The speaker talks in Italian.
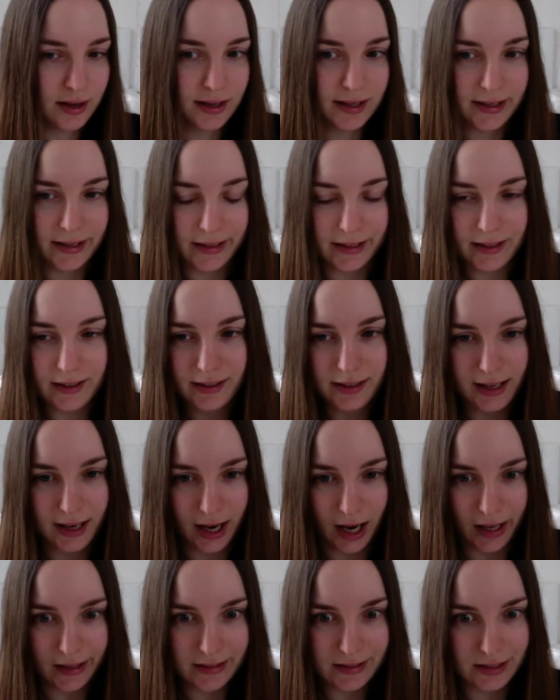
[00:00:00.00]
E
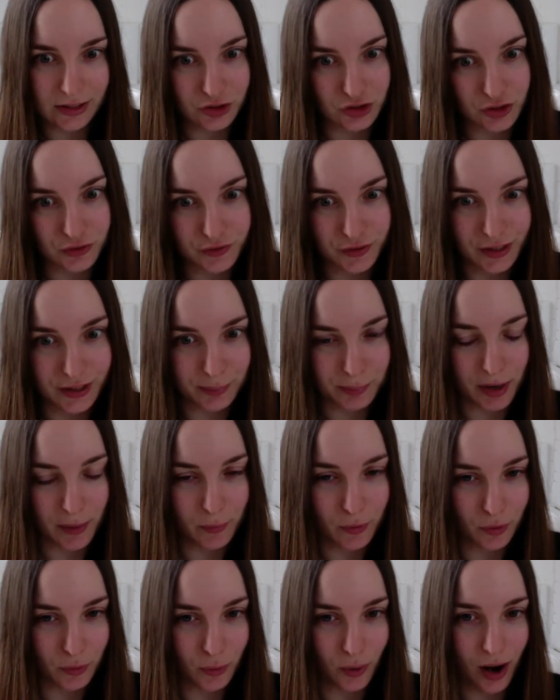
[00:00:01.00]
ragazze, ci
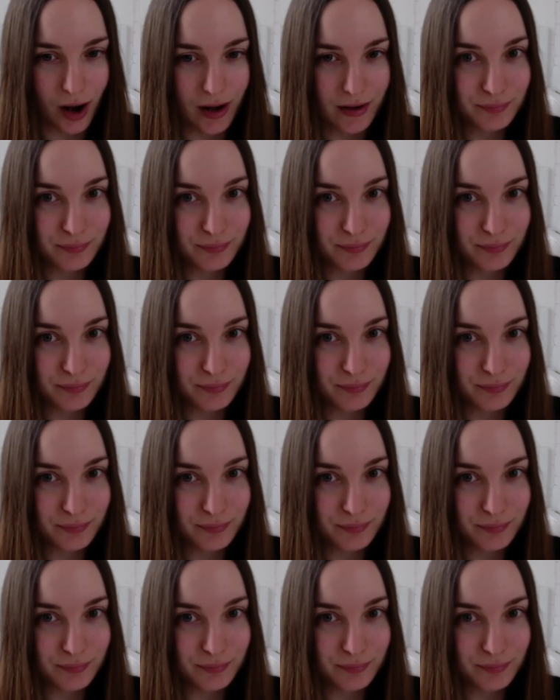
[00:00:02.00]
fermiamo qua.